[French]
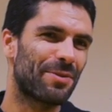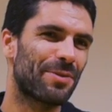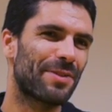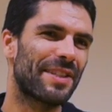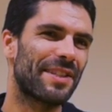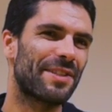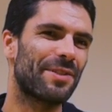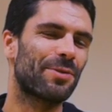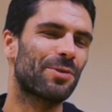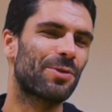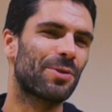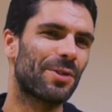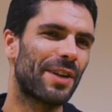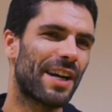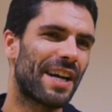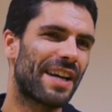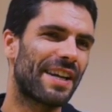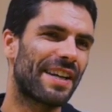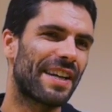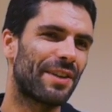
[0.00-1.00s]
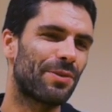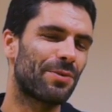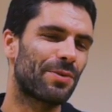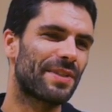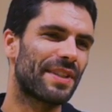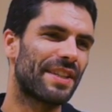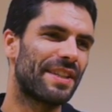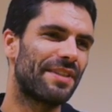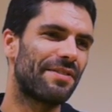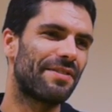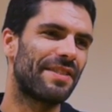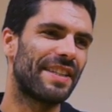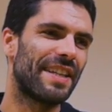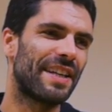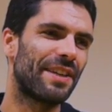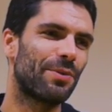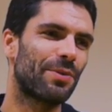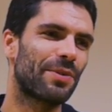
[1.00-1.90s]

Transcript: ces, enjeux-là et à tous ces défis-là.